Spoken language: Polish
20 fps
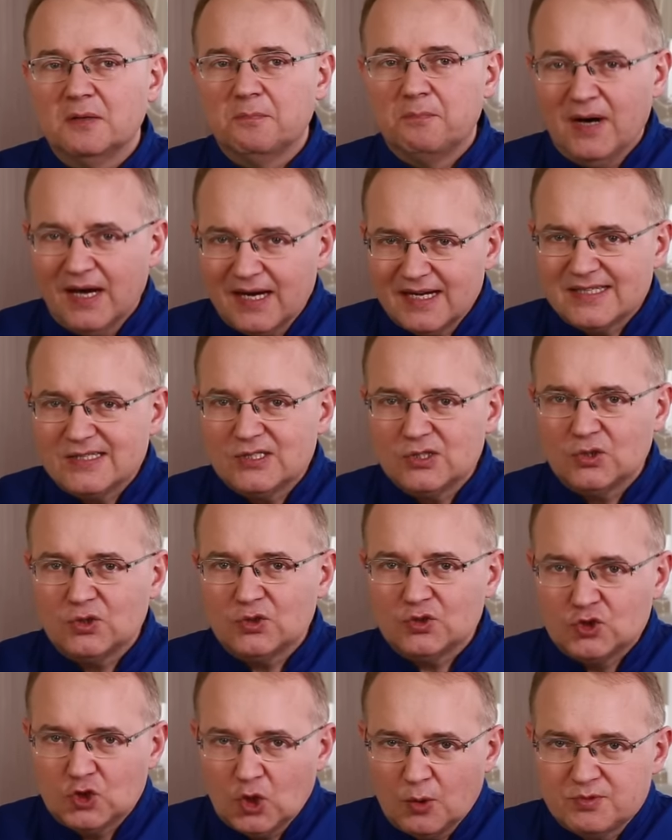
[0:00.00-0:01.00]

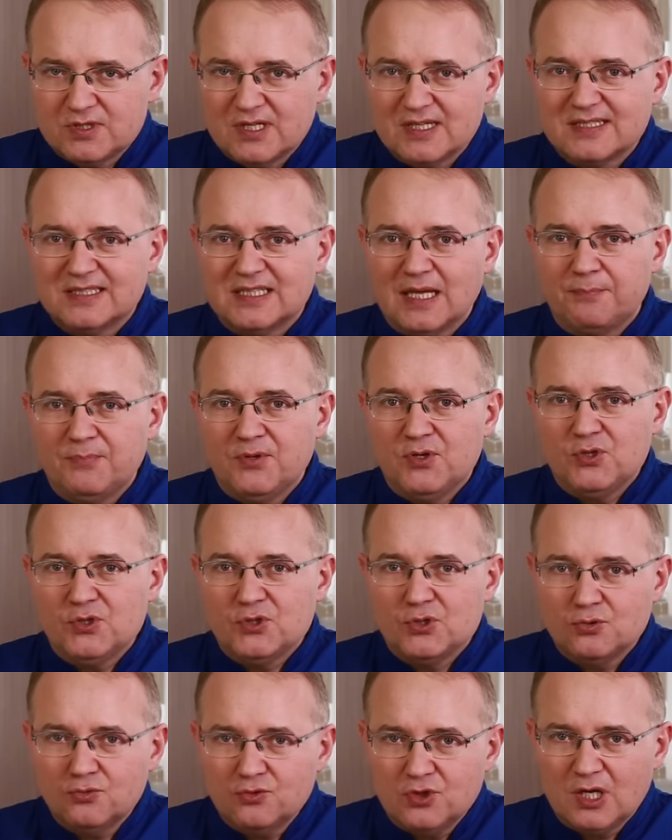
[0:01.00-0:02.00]
bardzo dobrze
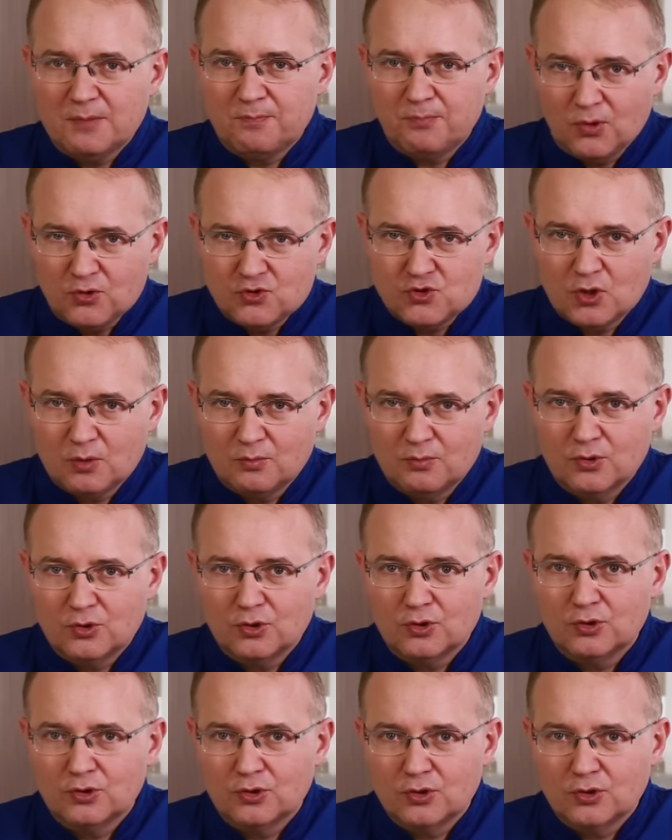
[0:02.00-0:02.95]
stabilizuje poziom